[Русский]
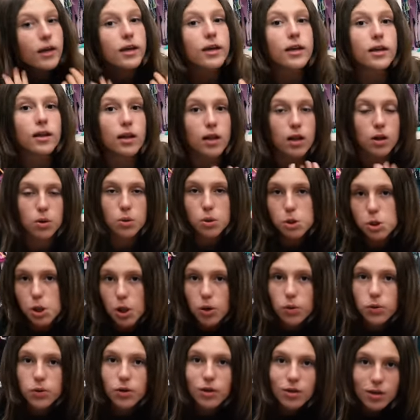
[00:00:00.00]
И на
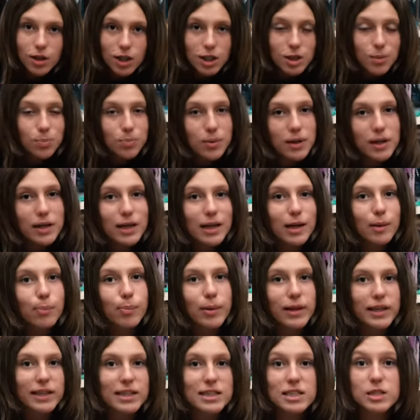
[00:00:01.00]
ручках у нее даже
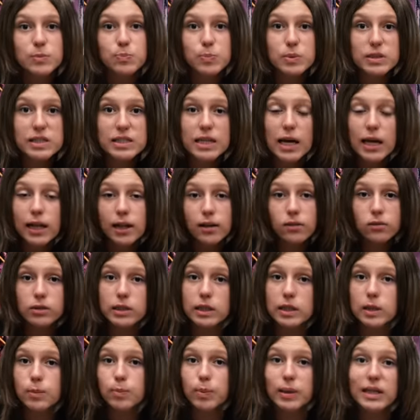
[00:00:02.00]
прикреплены специальные
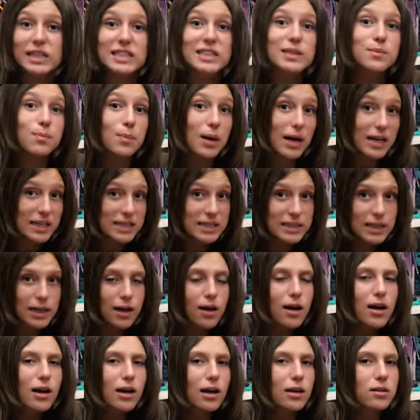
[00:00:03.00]
вот эти пластмассы,
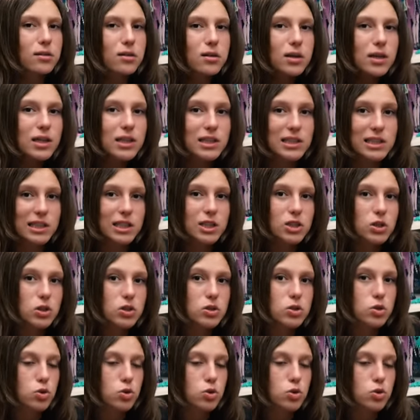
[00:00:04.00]
которые держат